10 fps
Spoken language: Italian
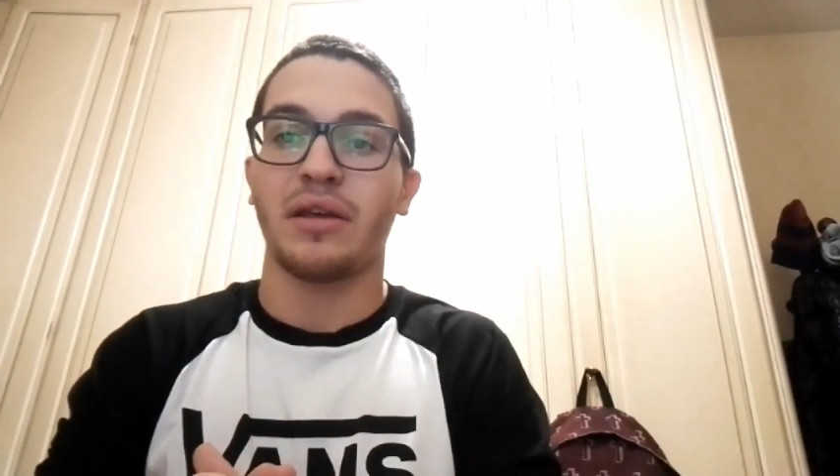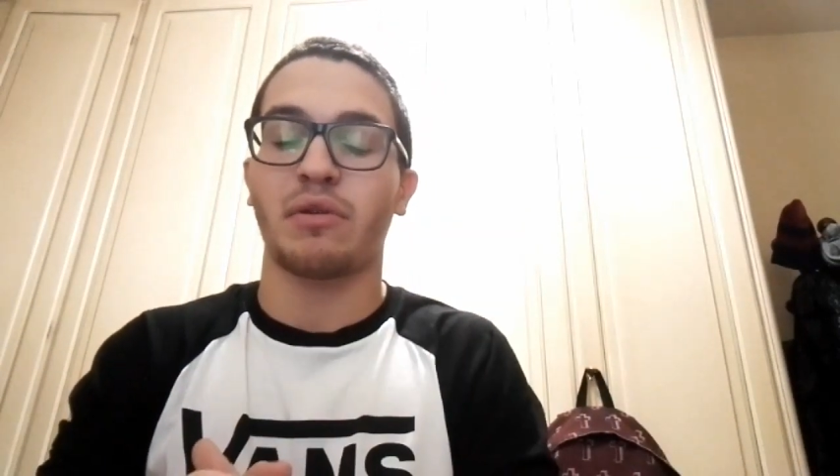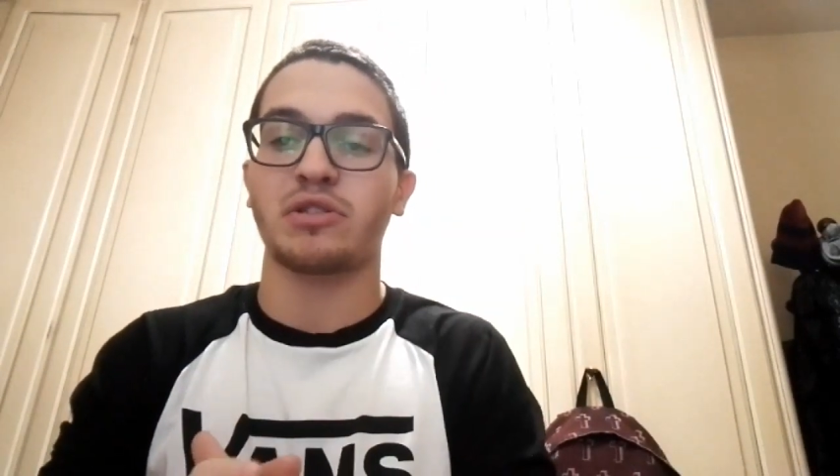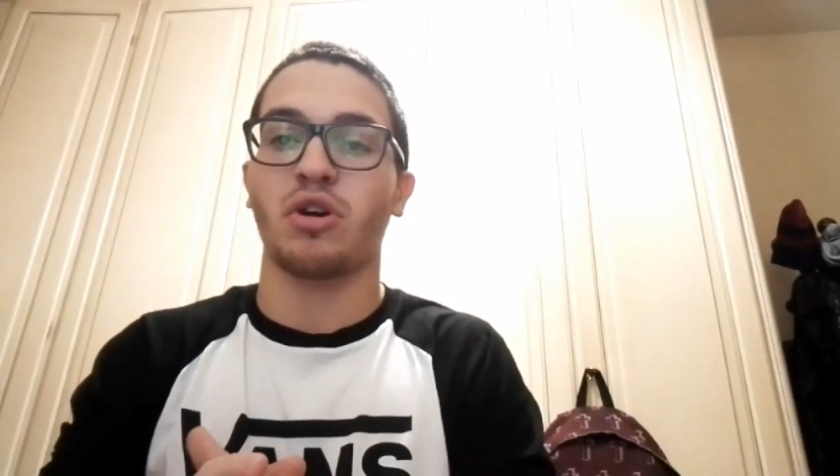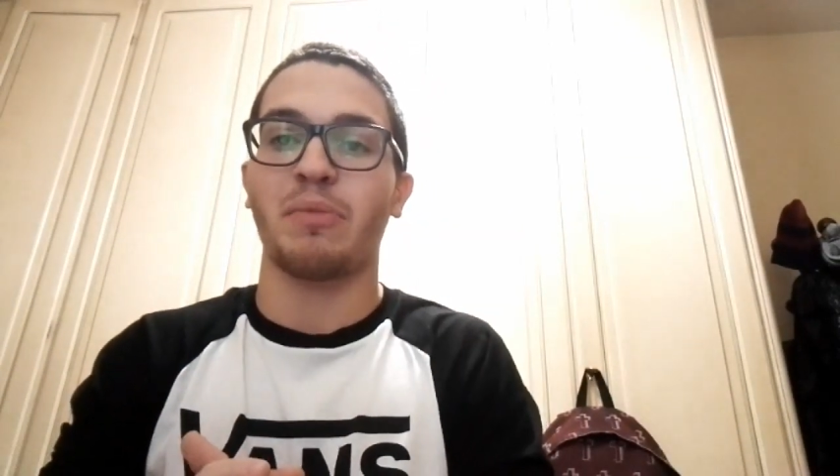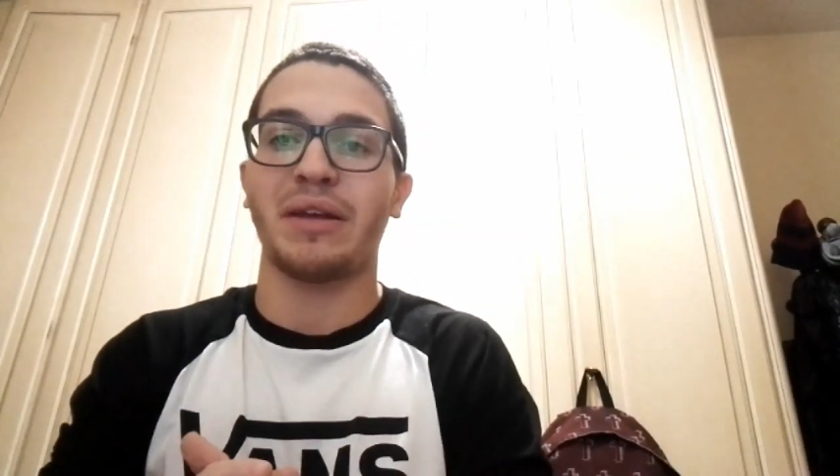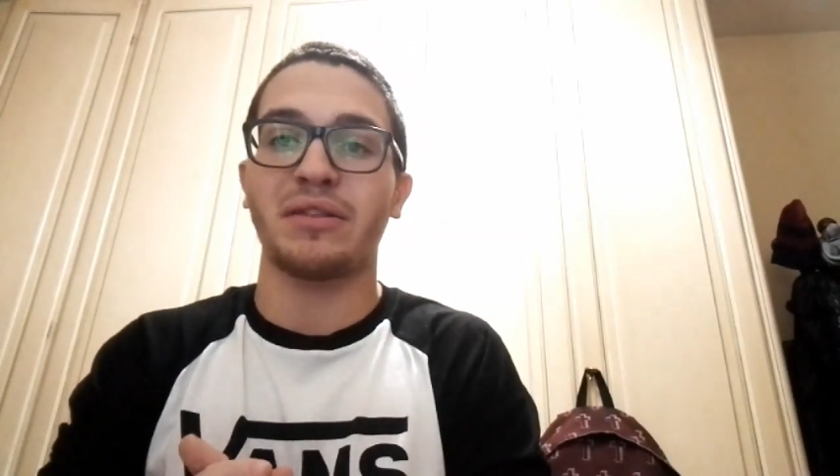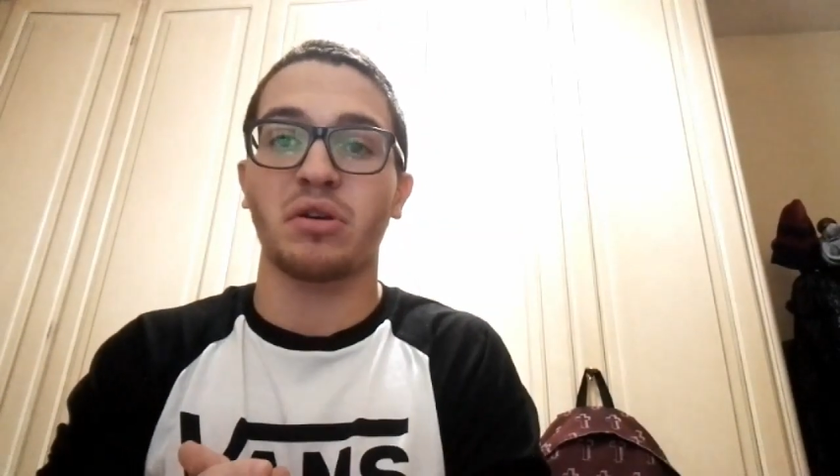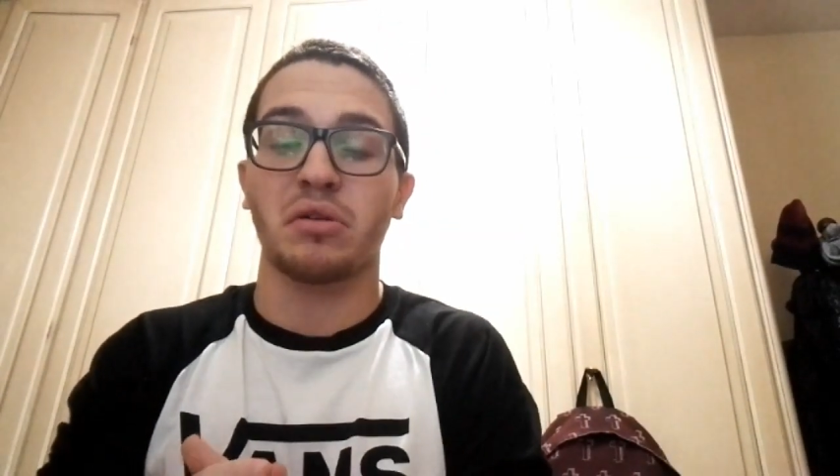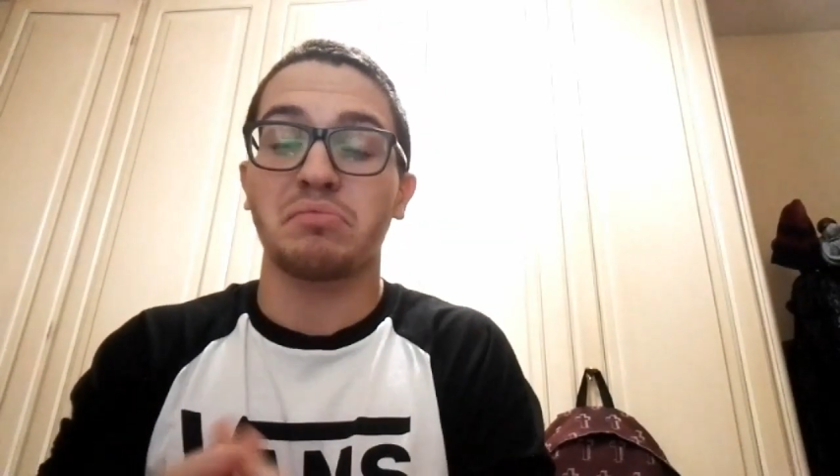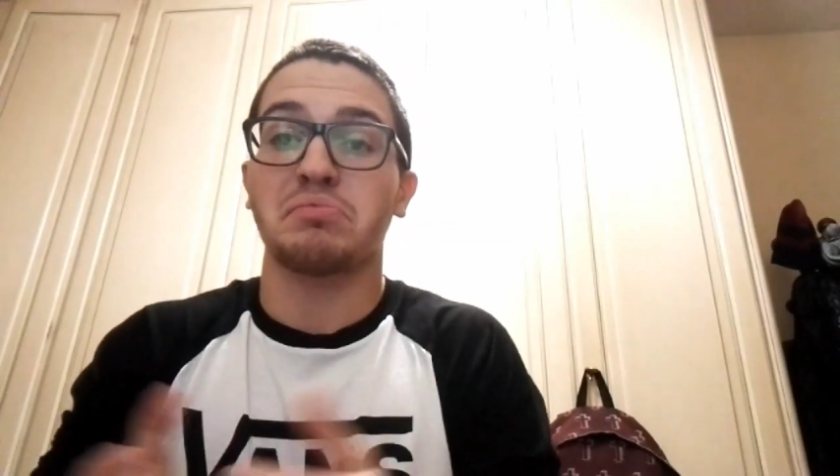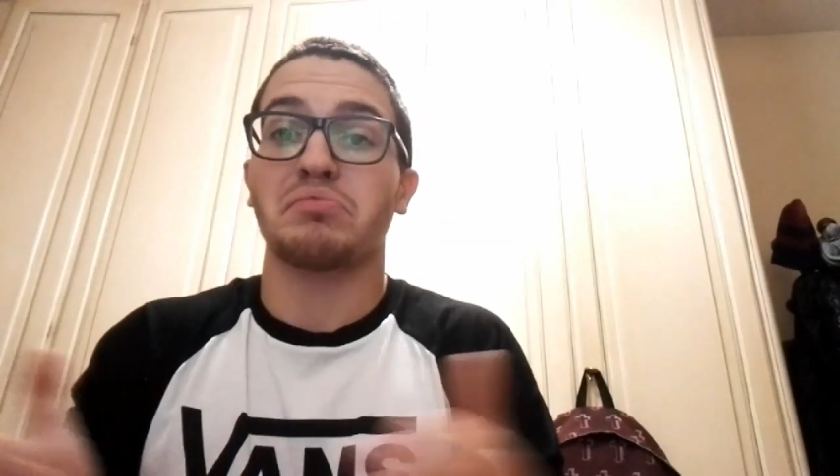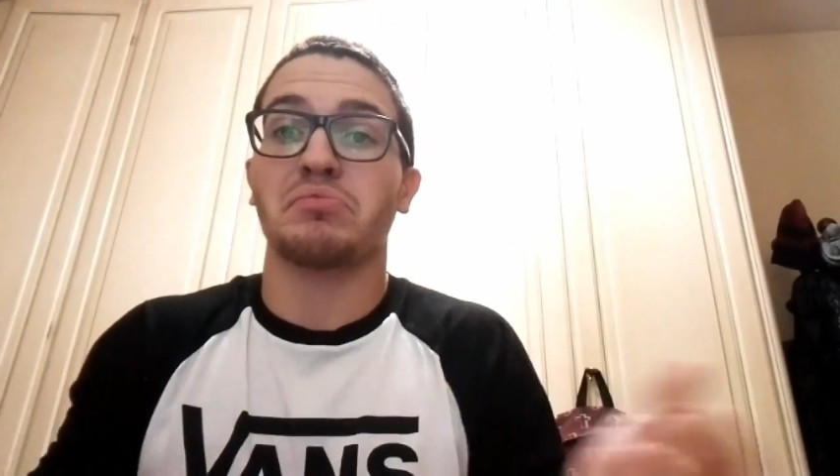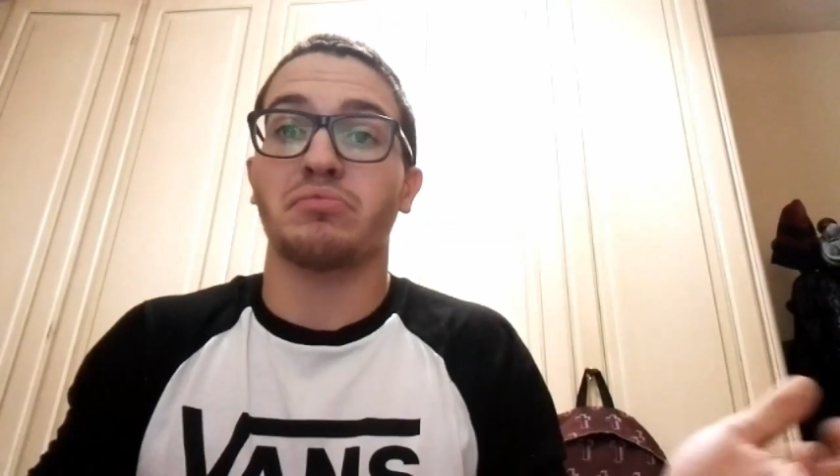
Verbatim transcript: in questo momento,